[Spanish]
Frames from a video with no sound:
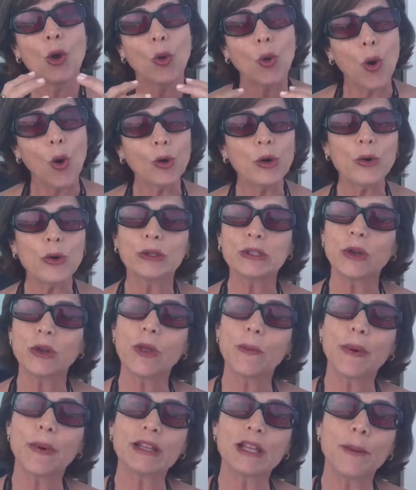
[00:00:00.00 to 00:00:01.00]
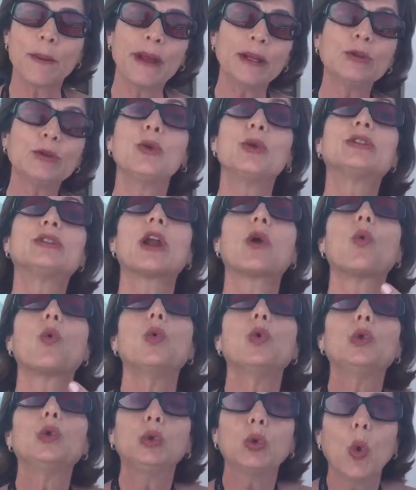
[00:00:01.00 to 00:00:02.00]
con nuestro departamento y nuestra
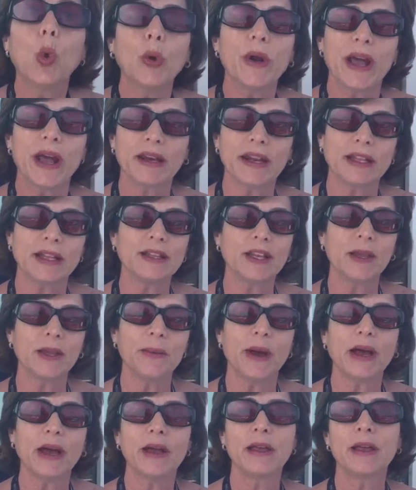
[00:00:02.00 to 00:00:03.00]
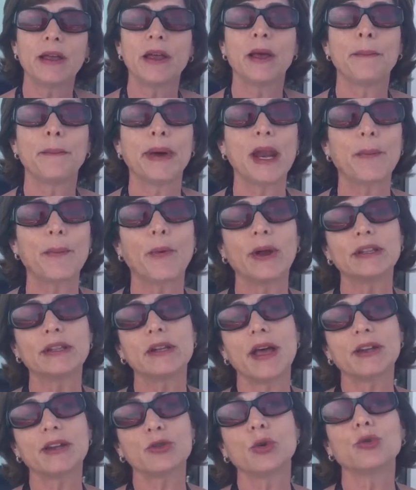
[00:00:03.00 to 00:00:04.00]
cultura creativa para poder
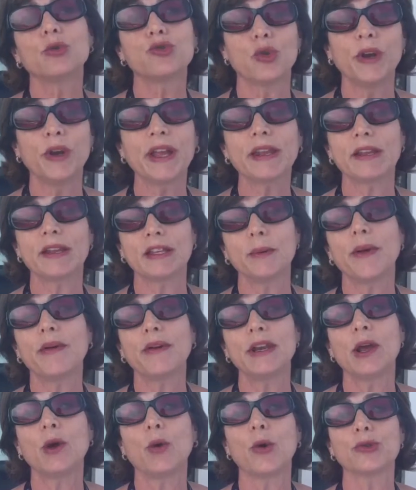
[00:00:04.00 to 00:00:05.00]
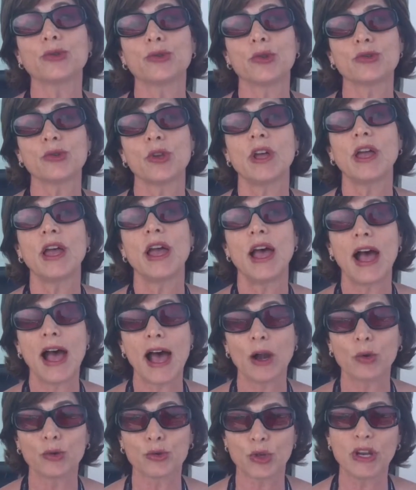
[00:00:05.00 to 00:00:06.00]
traer soluciones creativas de negocios
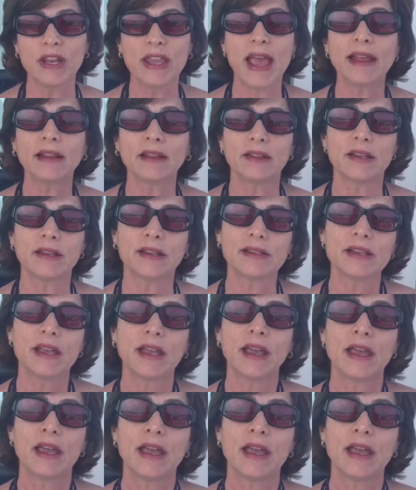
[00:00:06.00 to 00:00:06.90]
a los clientes.